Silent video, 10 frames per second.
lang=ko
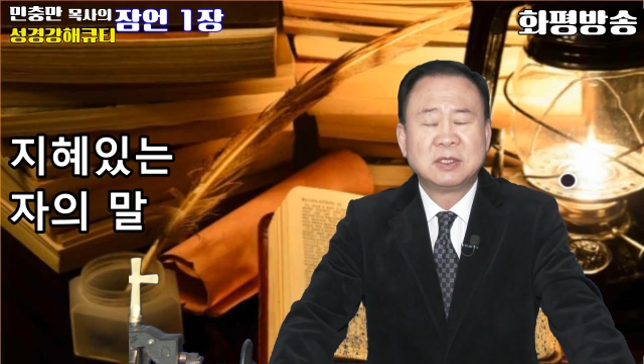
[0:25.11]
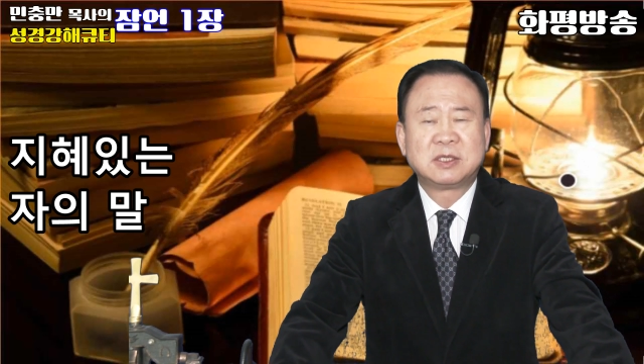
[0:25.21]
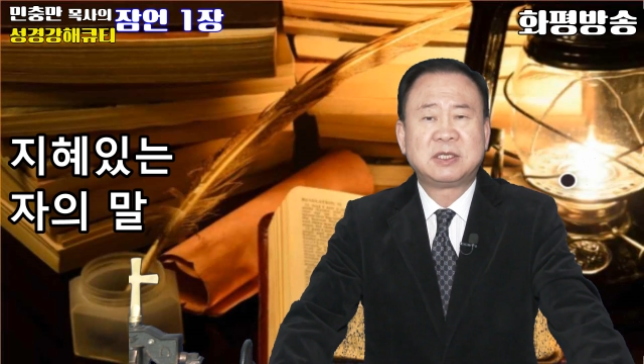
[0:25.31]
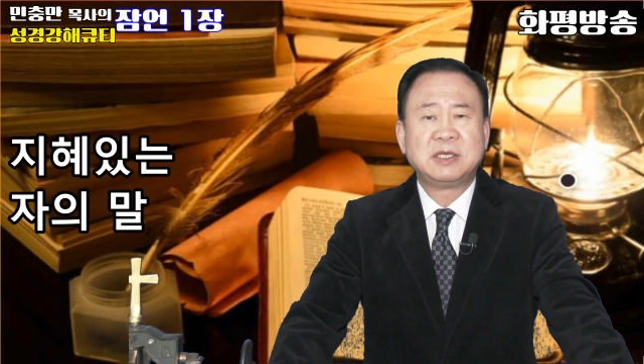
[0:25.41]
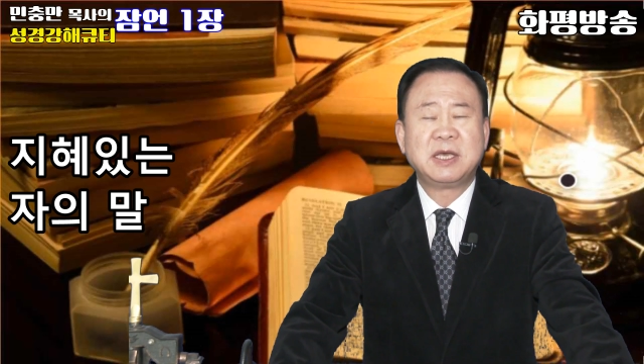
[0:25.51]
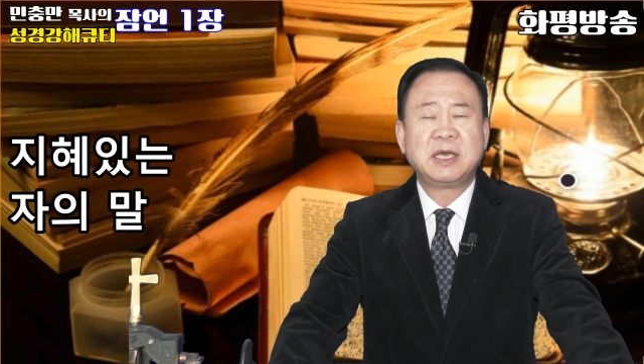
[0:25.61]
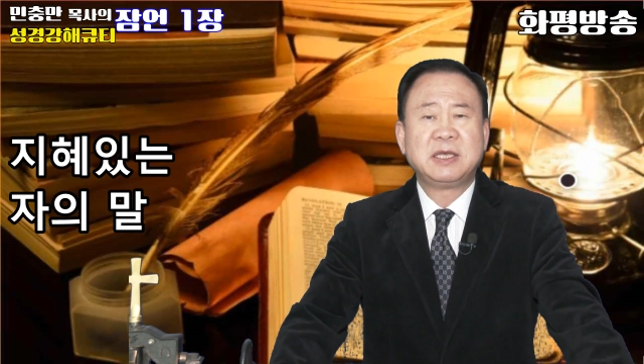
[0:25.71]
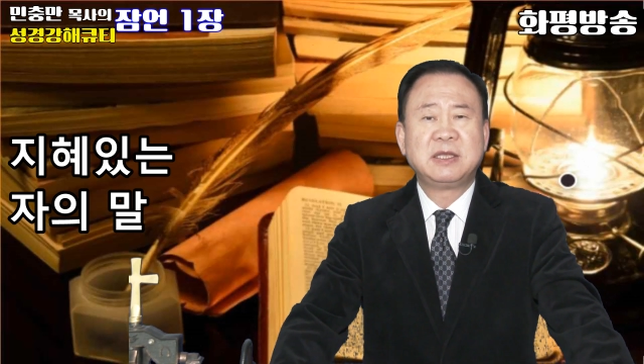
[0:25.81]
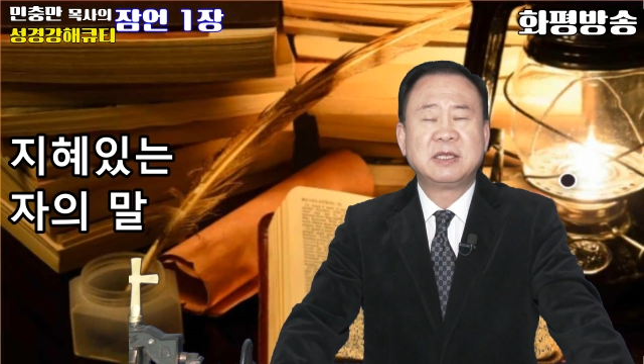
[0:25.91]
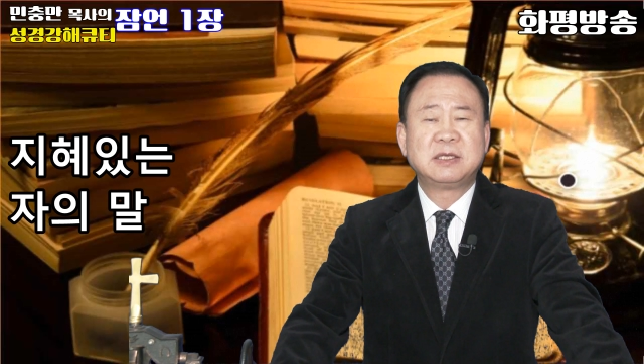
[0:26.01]
지혜
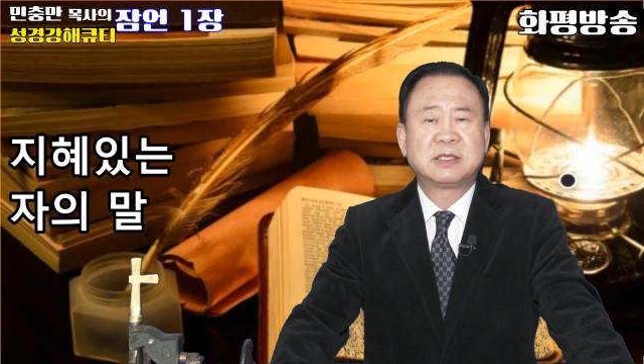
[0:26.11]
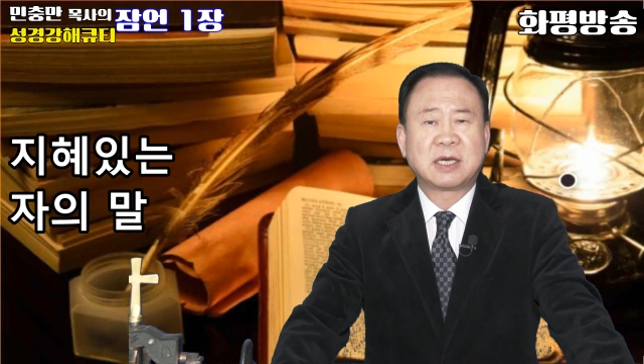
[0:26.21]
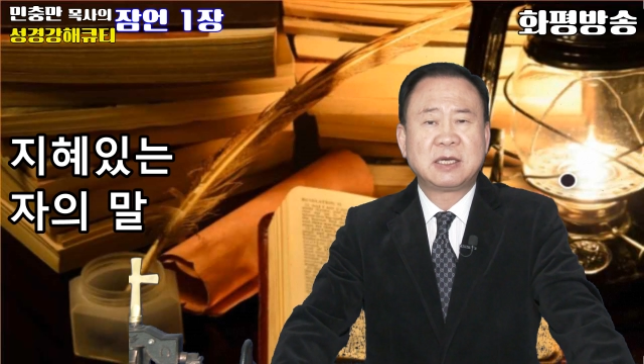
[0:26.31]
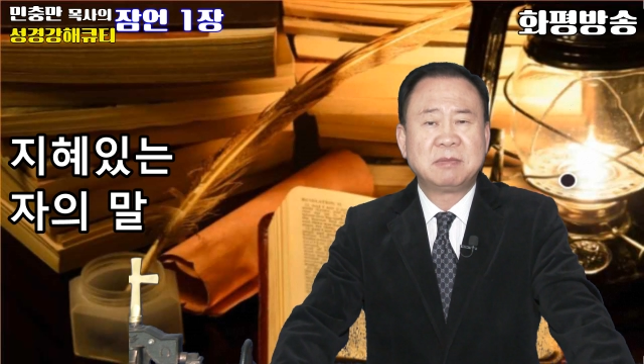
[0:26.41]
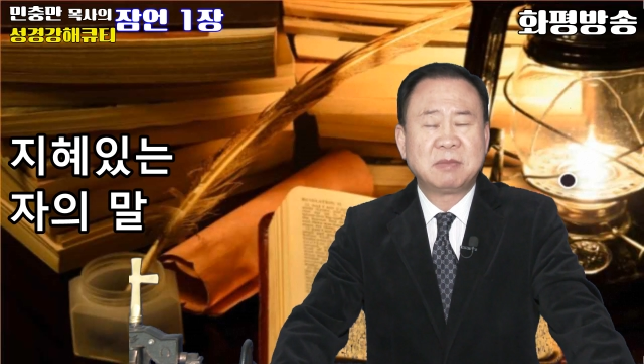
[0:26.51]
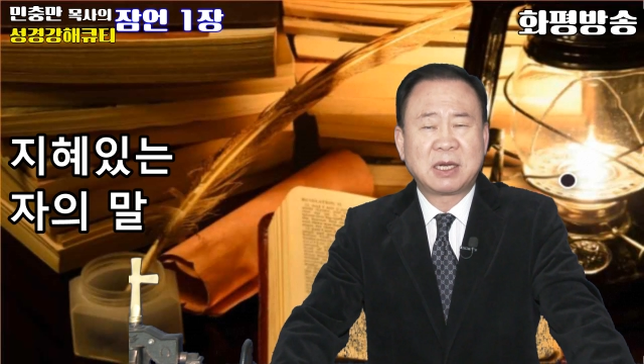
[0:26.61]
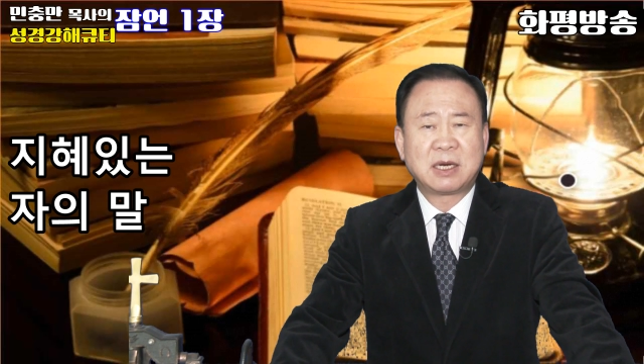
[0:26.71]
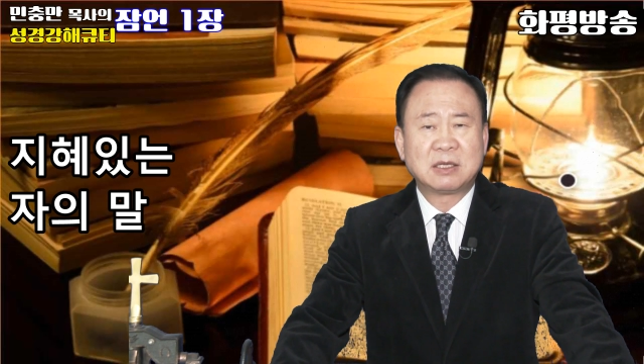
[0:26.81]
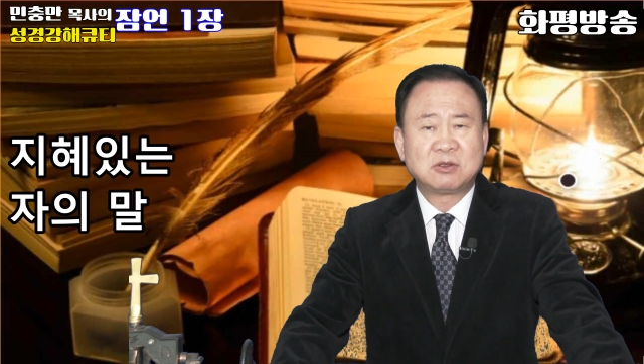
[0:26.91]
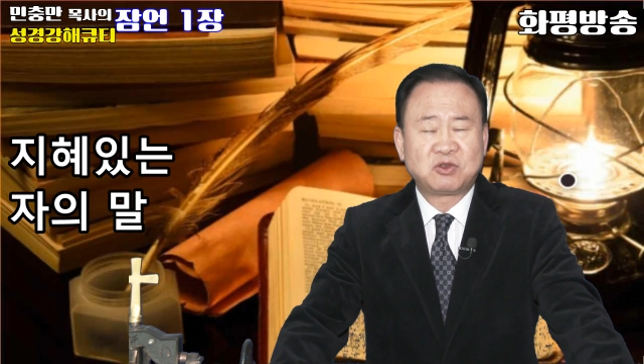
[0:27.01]
있는 자의
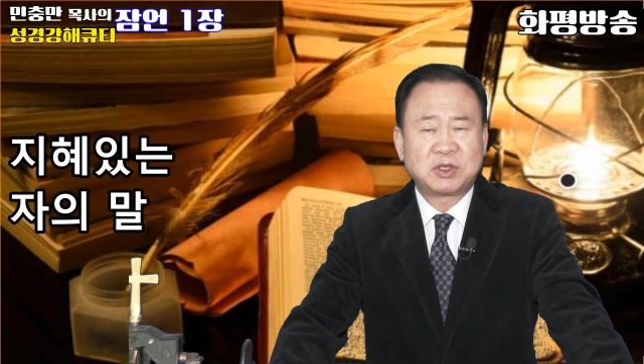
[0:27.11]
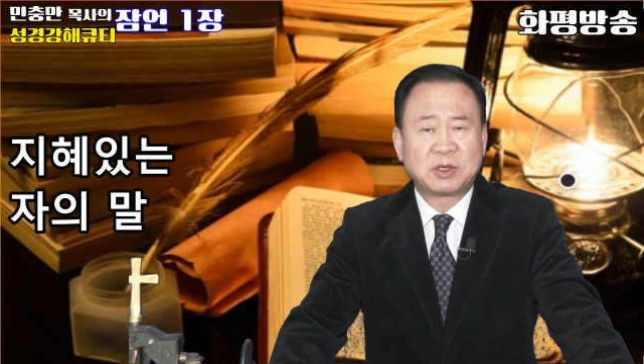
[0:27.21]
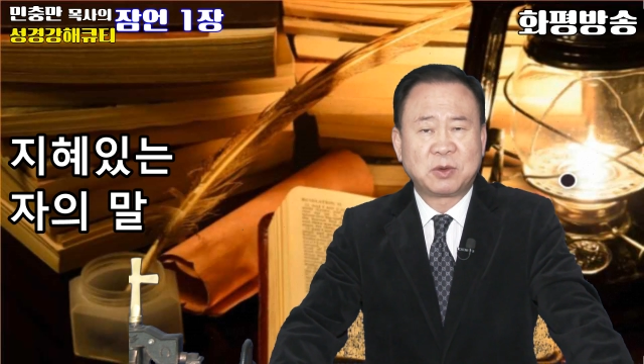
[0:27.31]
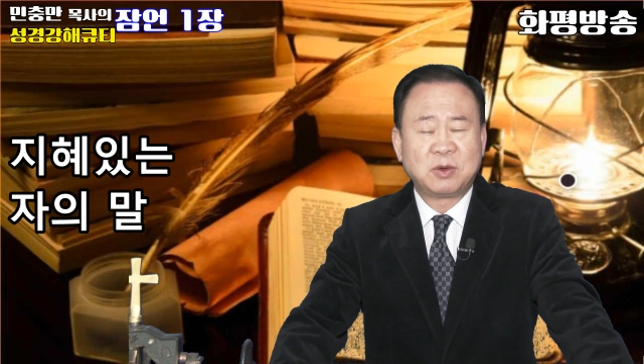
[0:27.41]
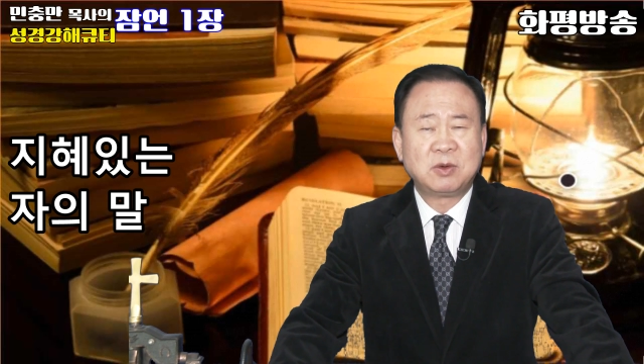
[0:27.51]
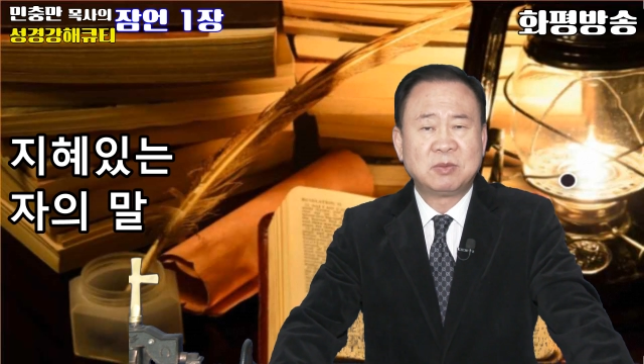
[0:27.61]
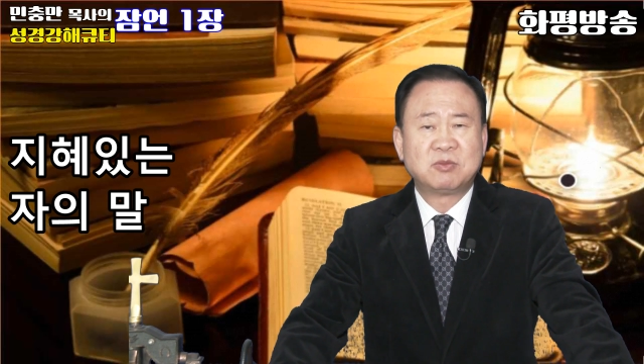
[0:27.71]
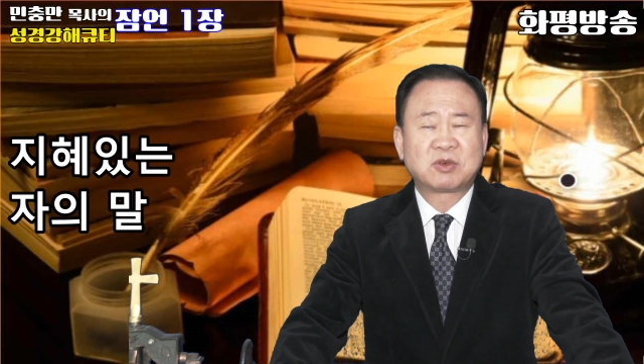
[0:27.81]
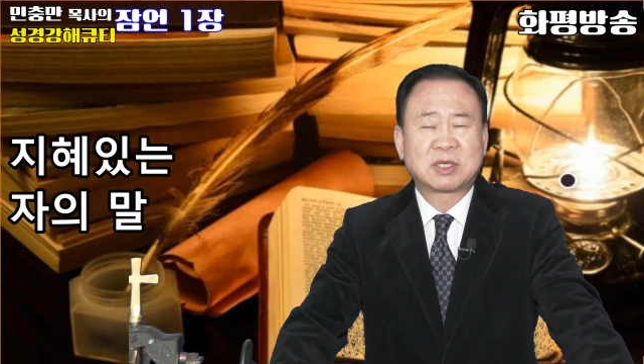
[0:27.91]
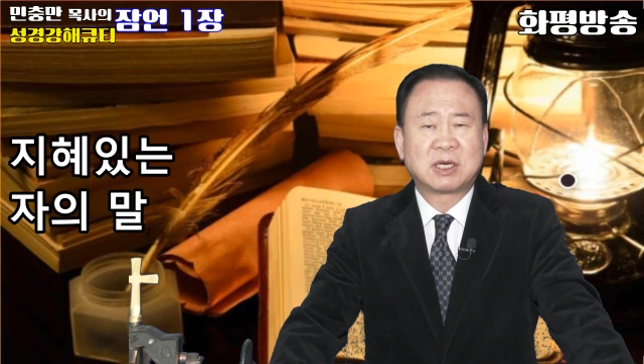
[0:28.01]
말이라는 주제로
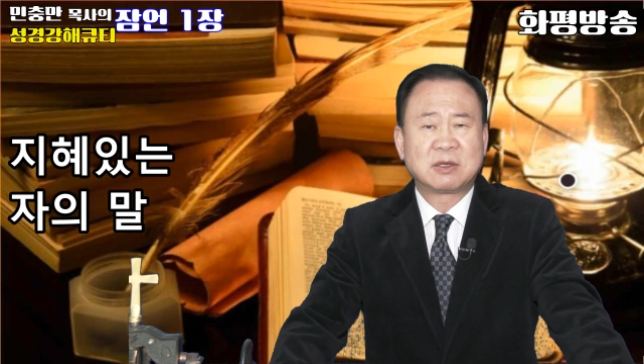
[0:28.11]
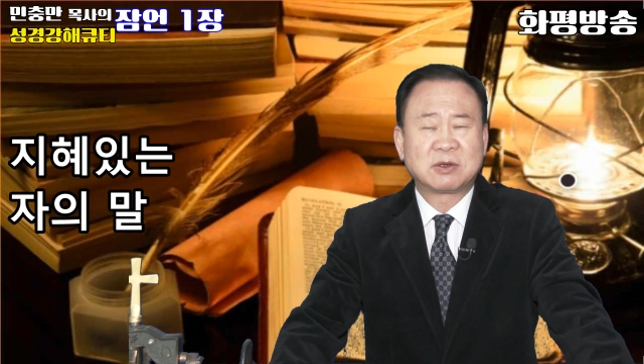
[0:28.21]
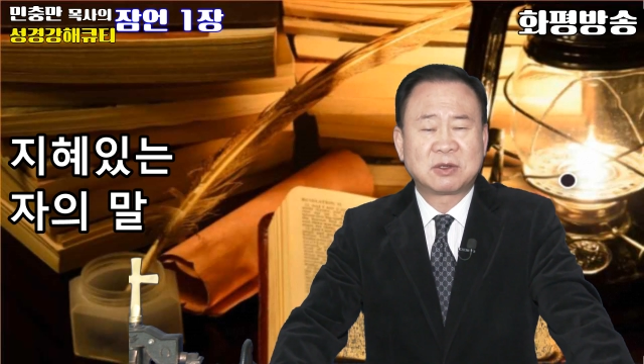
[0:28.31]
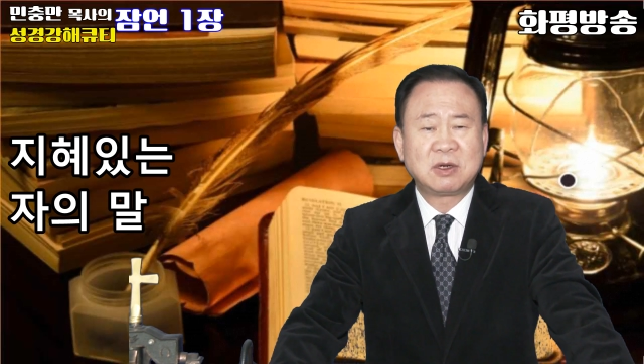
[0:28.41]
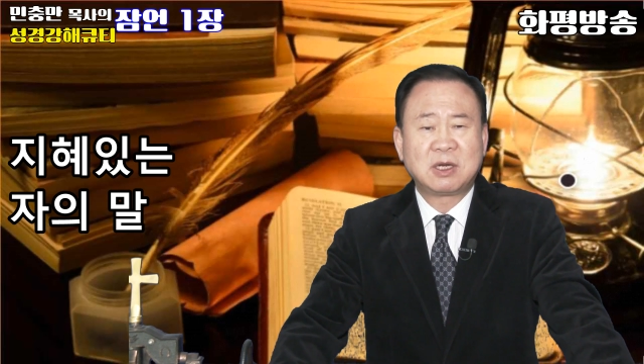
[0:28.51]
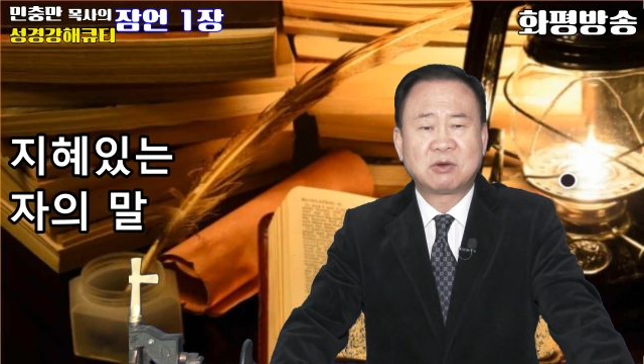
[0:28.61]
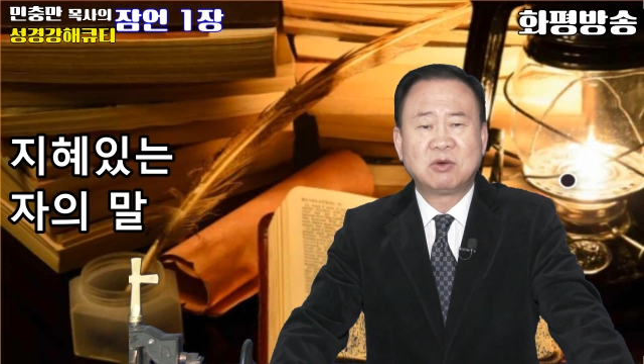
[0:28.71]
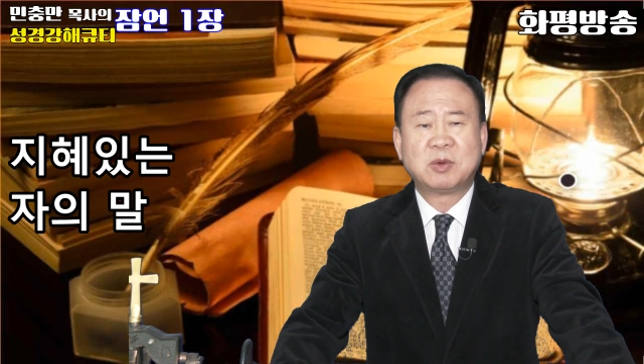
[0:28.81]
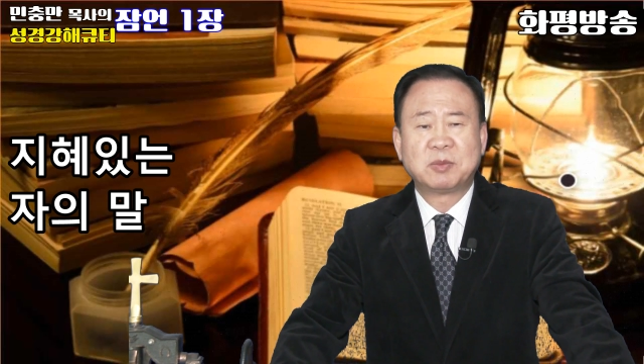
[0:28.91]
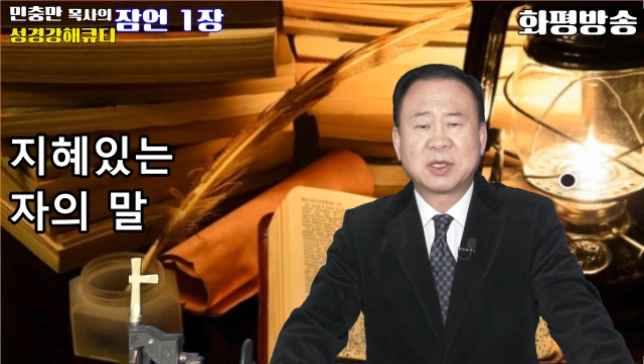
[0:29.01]
묵상한 것을
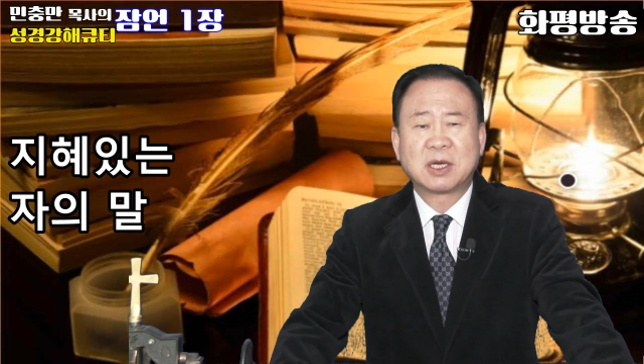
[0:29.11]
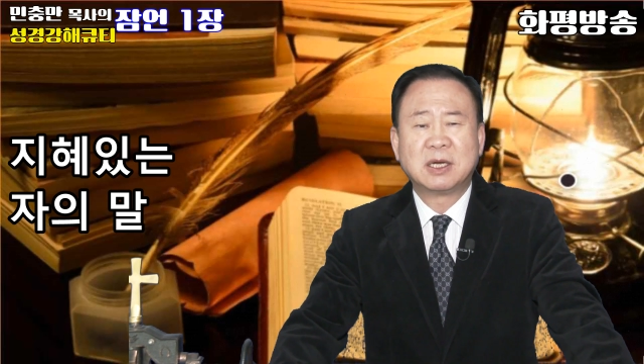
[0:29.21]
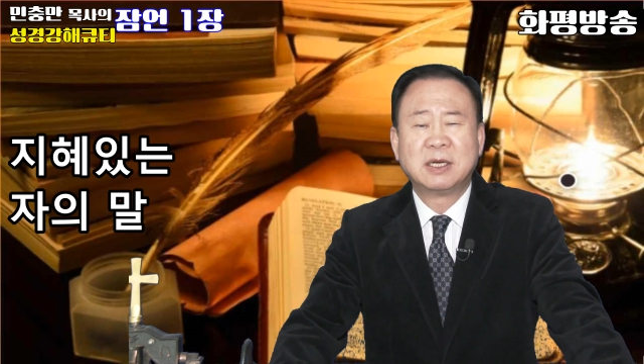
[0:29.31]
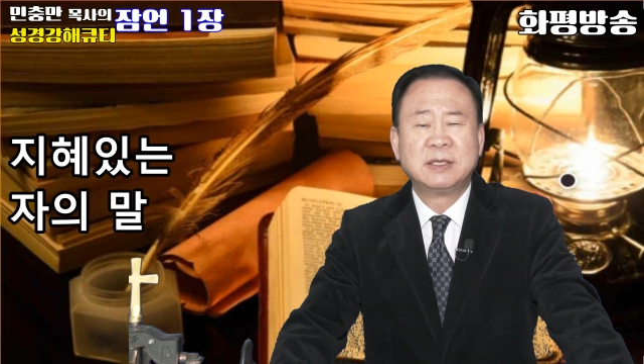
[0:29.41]
나누어 봅니다.